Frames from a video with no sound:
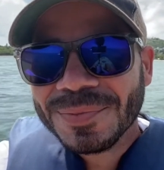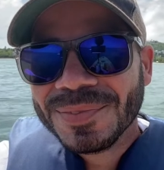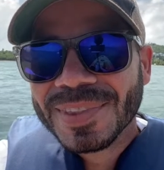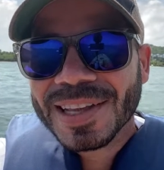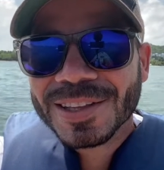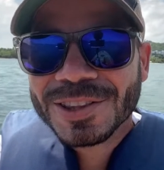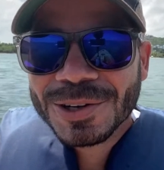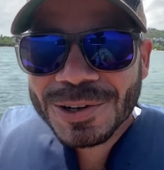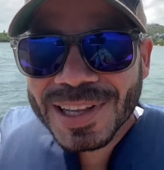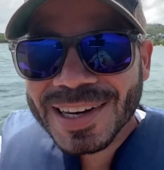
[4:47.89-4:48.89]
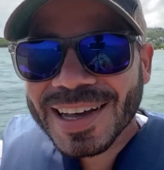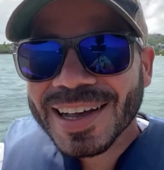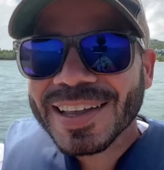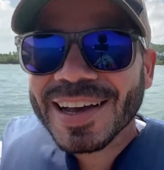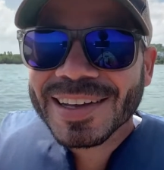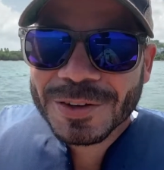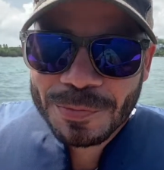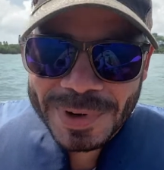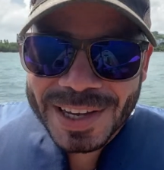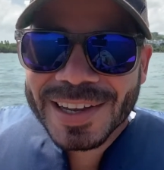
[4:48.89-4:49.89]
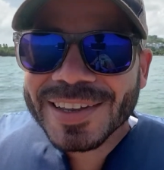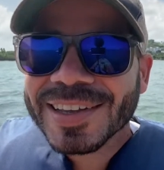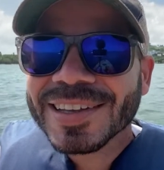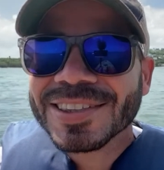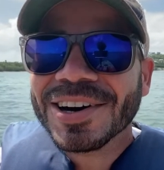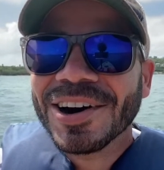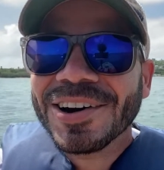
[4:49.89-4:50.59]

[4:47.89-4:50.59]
dentro del kayak pequeñito,